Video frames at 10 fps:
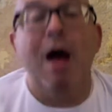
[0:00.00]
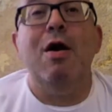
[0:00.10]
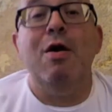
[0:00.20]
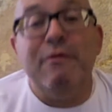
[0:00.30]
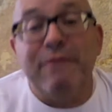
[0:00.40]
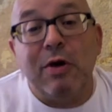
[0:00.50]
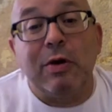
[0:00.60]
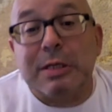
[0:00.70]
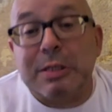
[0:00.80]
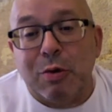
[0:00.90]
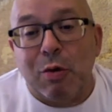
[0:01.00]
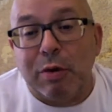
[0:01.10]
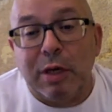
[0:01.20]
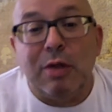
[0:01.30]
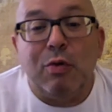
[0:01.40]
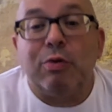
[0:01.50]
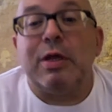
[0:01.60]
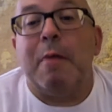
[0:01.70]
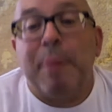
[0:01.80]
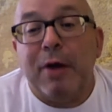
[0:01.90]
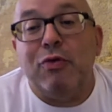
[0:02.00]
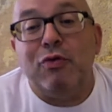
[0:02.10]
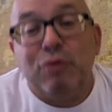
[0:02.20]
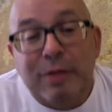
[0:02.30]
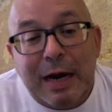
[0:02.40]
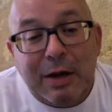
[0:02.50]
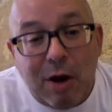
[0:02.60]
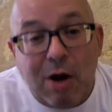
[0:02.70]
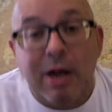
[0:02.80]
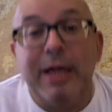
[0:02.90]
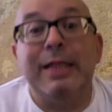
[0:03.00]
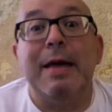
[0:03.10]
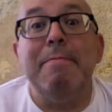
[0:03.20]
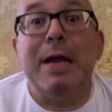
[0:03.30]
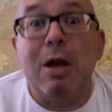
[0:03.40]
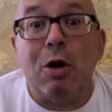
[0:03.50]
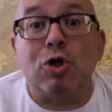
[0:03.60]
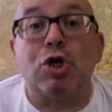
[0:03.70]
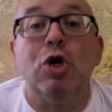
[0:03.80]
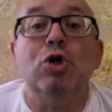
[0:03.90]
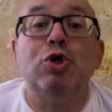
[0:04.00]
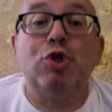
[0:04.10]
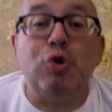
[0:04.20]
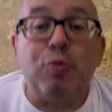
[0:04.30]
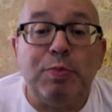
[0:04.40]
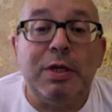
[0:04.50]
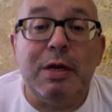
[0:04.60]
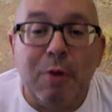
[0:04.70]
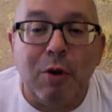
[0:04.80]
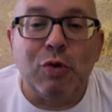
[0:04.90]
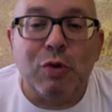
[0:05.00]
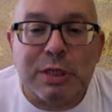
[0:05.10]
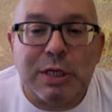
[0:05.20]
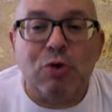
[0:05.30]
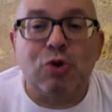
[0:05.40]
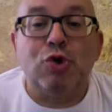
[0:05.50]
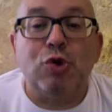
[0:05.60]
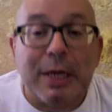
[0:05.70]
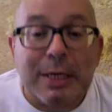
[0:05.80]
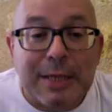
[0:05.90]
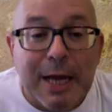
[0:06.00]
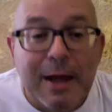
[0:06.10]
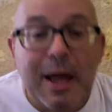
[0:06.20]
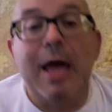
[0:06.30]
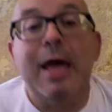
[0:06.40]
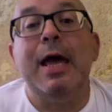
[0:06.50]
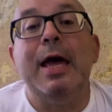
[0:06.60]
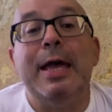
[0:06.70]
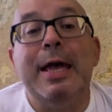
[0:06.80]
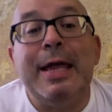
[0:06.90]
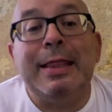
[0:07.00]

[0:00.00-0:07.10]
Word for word: Le vin en question, qui ne contient pas une goutte d'alcool, est un mélange subtilement dosé de jus de raisin et